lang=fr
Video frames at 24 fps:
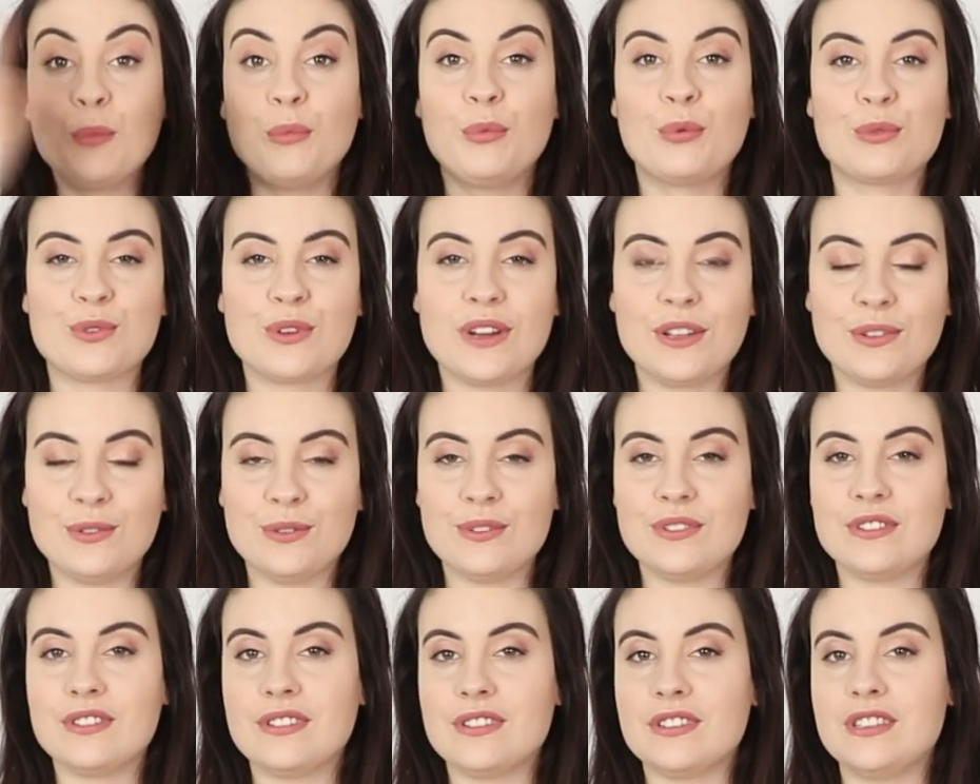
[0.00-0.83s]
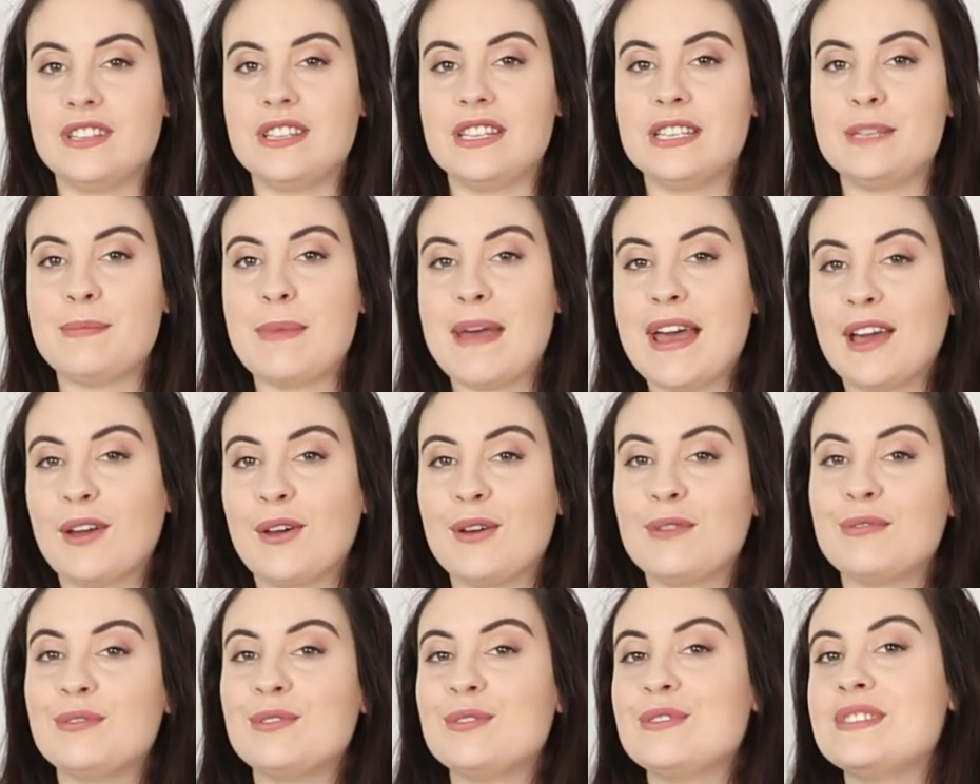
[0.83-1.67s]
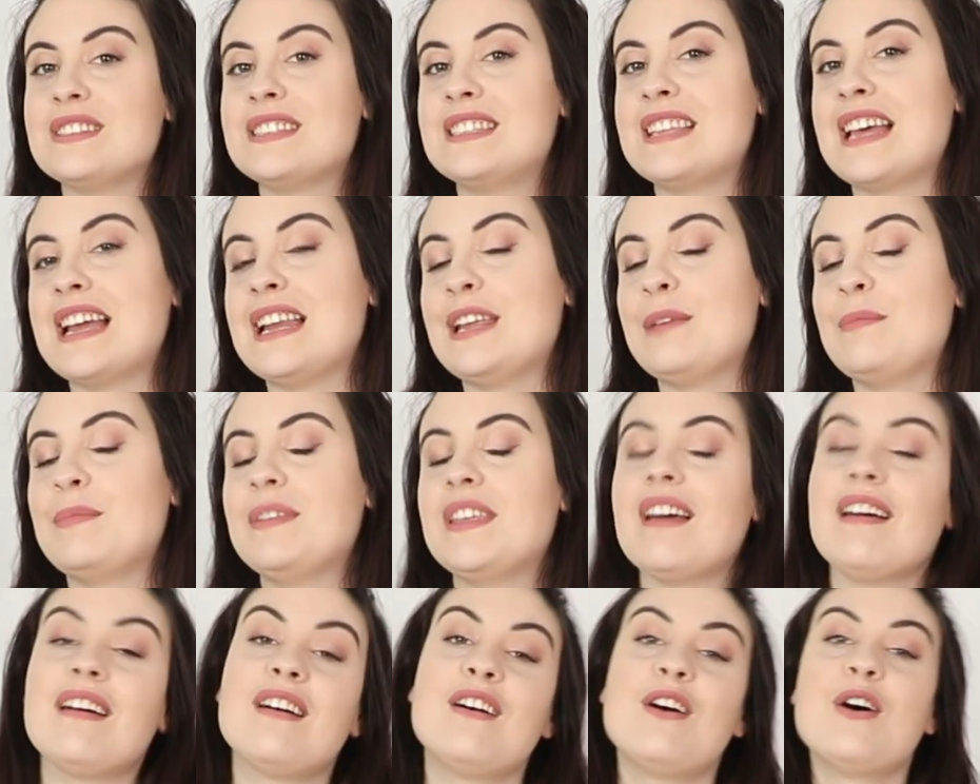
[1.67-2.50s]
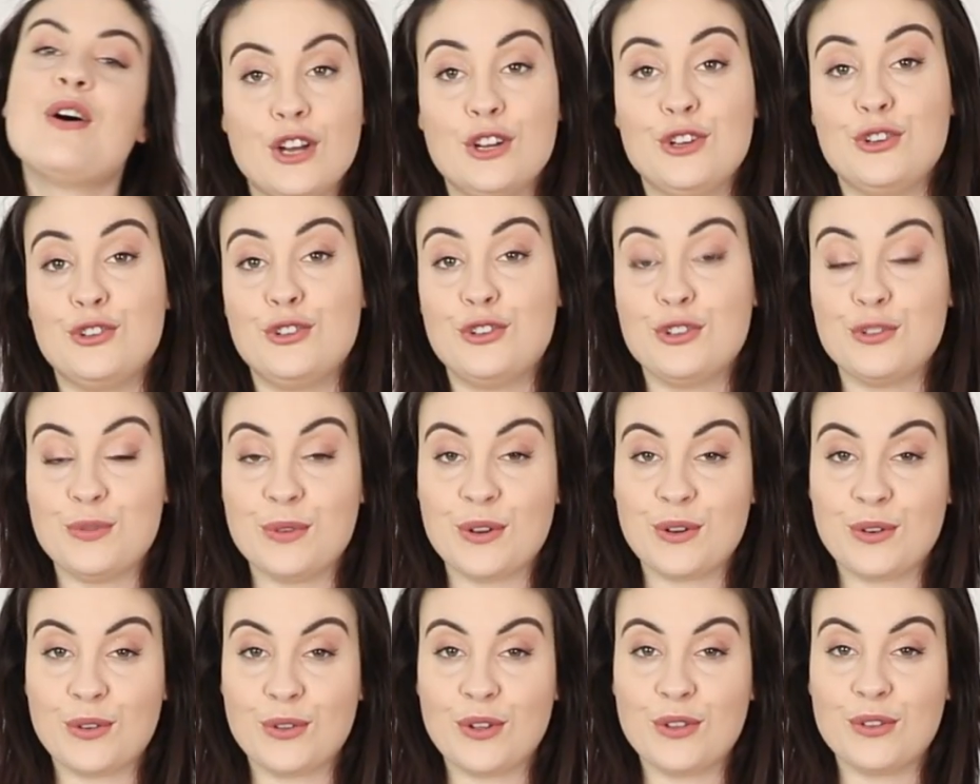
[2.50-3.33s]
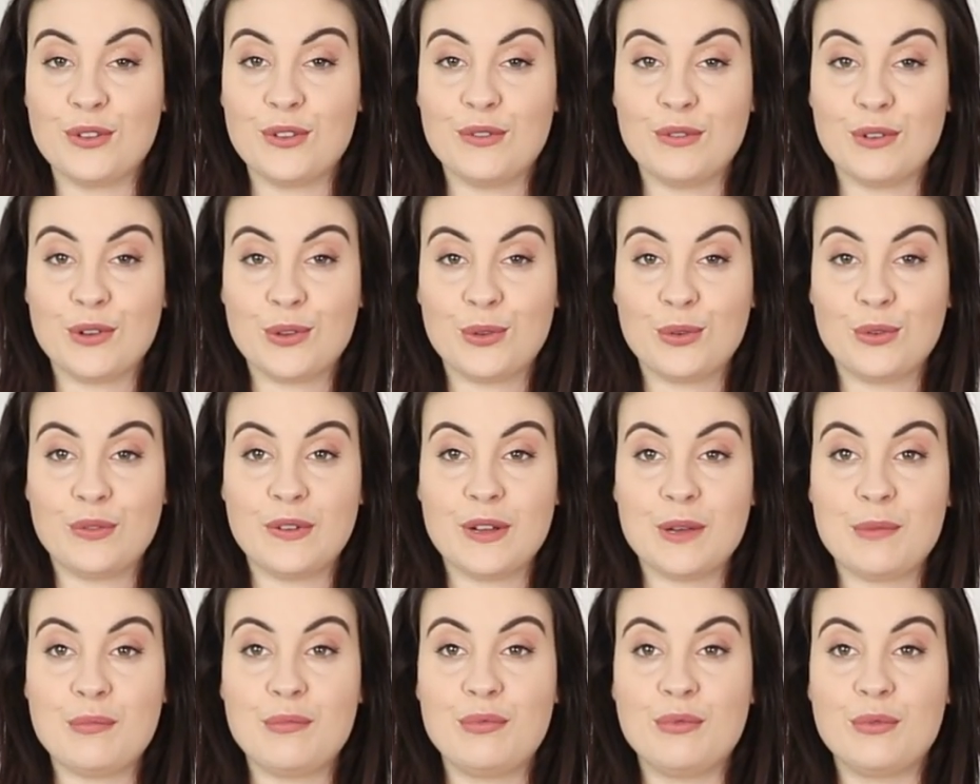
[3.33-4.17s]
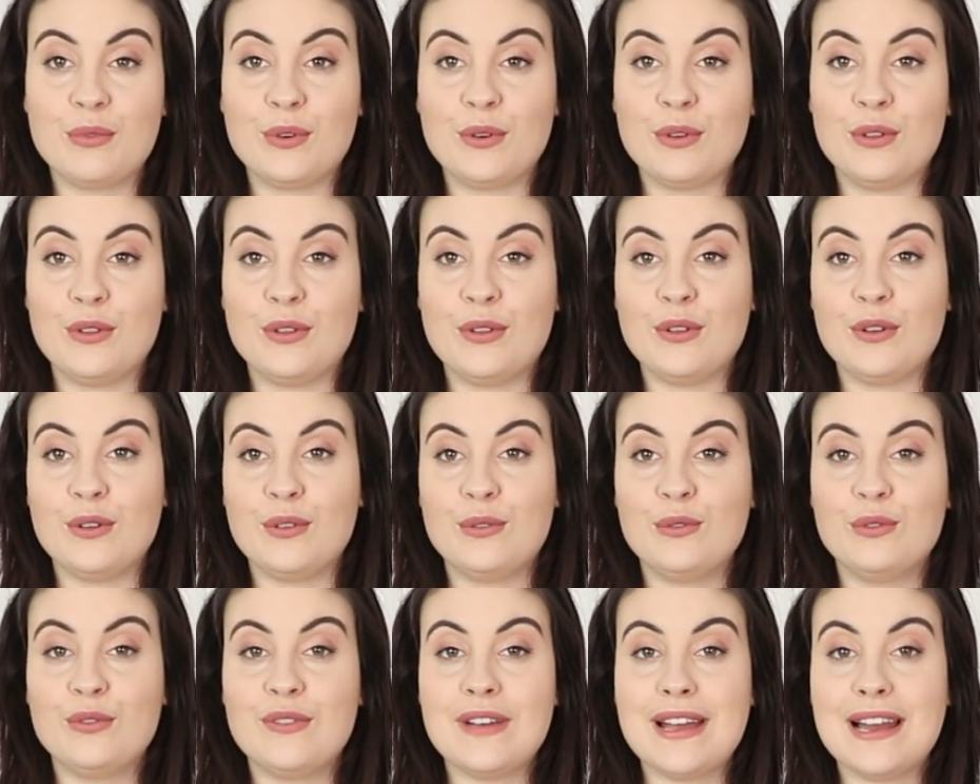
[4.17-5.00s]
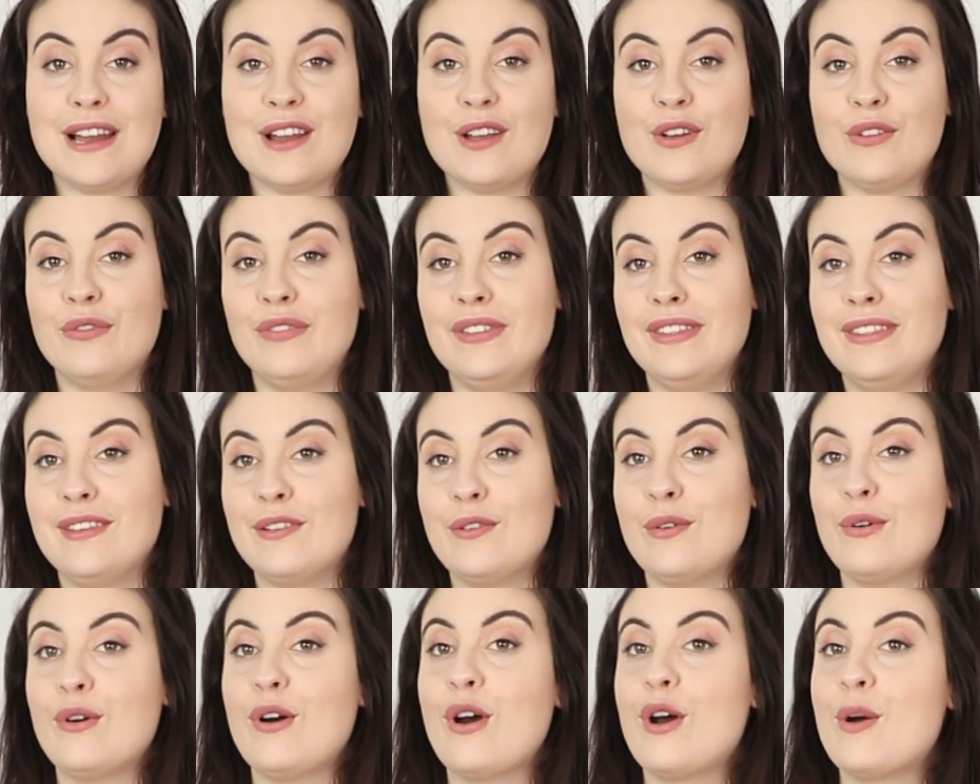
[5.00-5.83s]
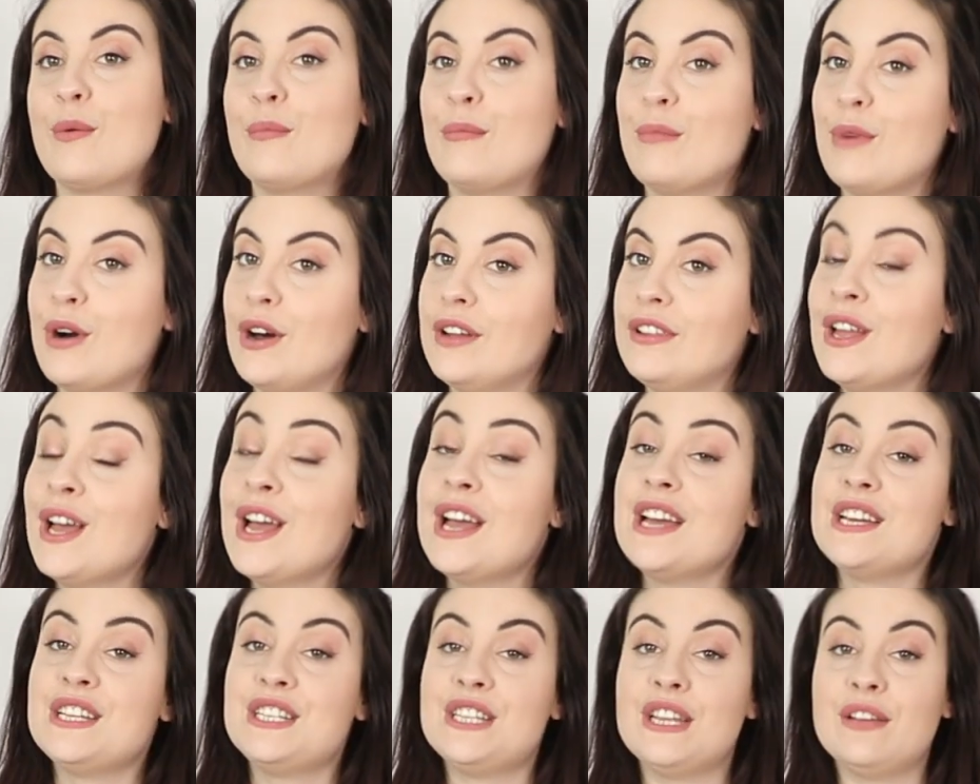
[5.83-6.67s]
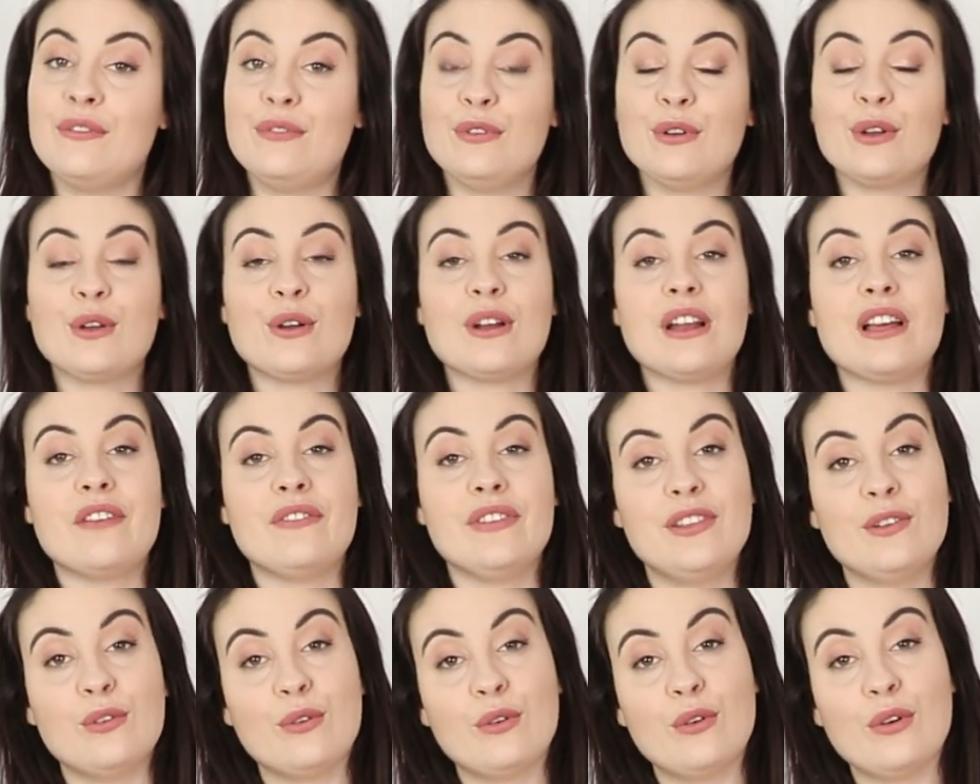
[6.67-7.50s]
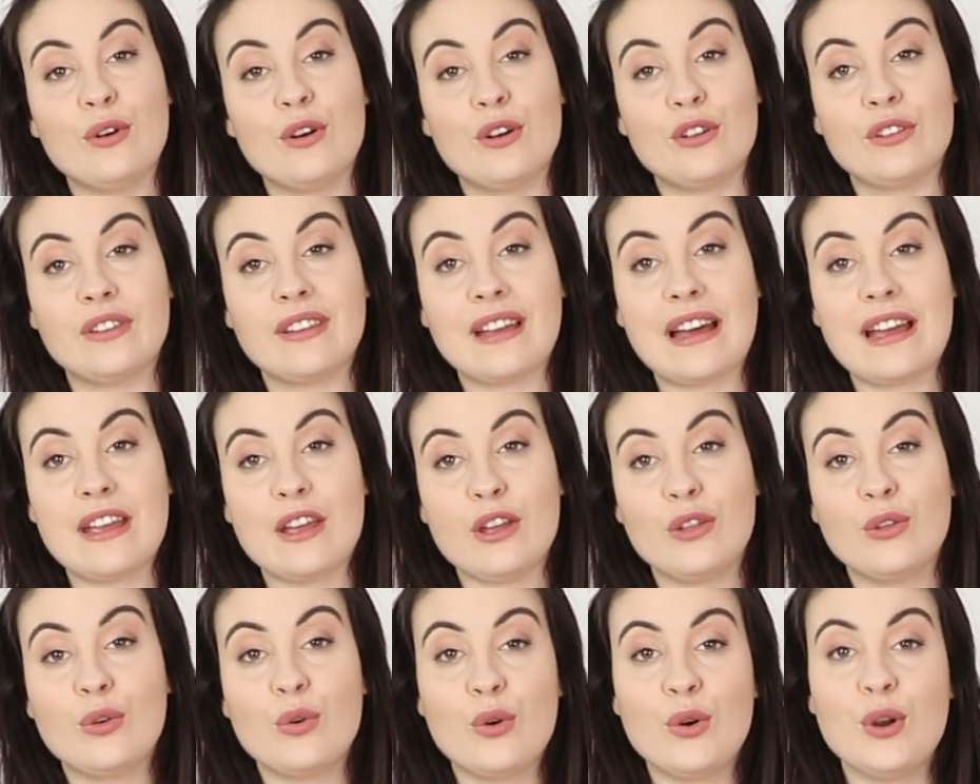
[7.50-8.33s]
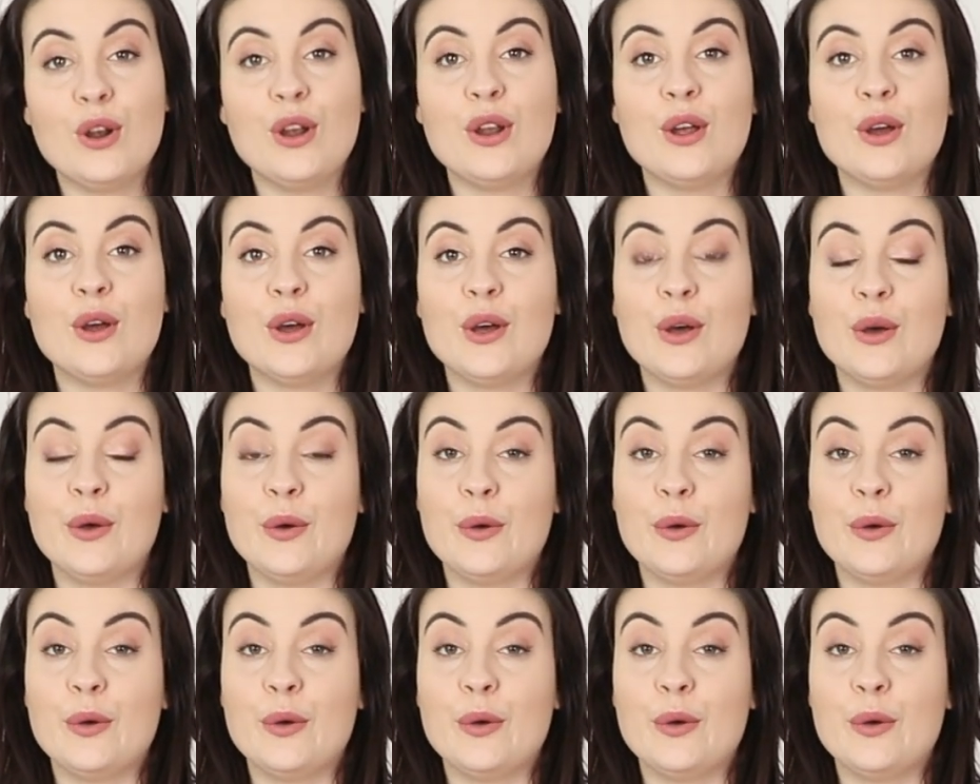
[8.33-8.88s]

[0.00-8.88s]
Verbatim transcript: Bonjour à tous, j'espère que vous allez bien. Je suis contente de vous retrouver pour une nouvelle vidéo euh, mode. J'ai vu que la vidéo Try and Haul